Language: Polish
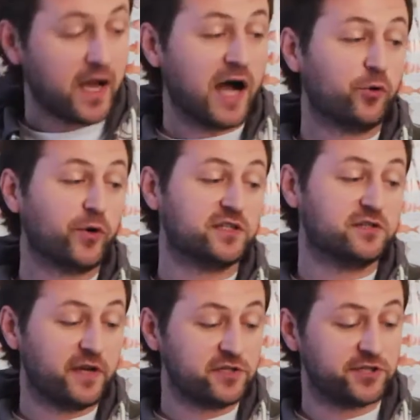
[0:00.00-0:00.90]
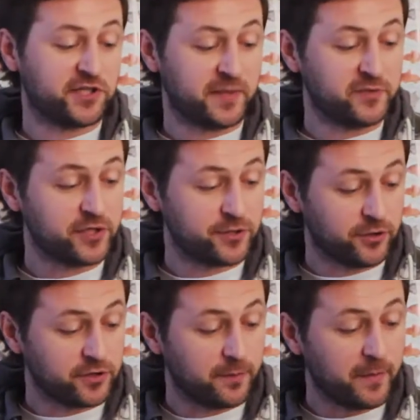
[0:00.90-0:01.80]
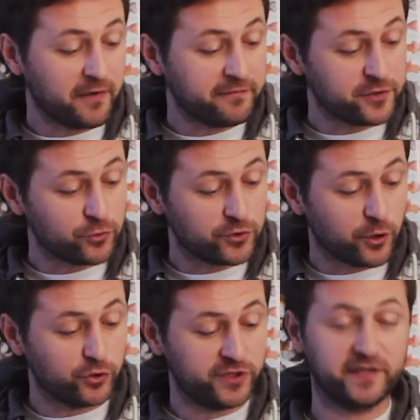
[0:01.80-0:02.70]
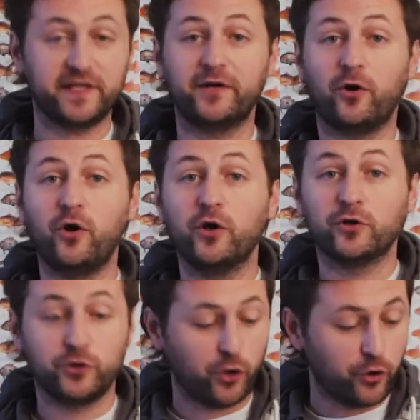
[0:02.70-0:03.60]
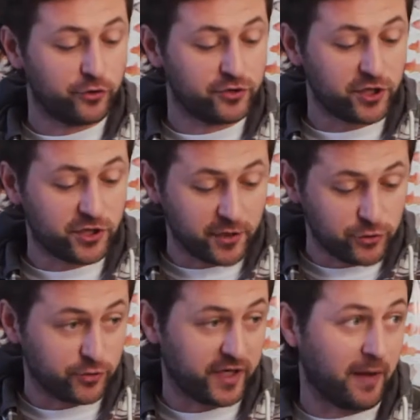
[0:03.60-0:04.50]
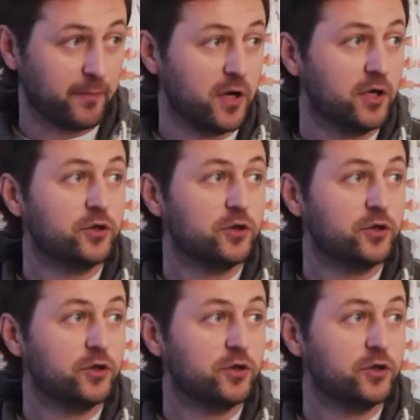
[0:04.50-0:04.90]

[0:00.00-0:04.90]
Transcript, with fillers: Akurat 270 ma wyrzut od 1 do 10 gram,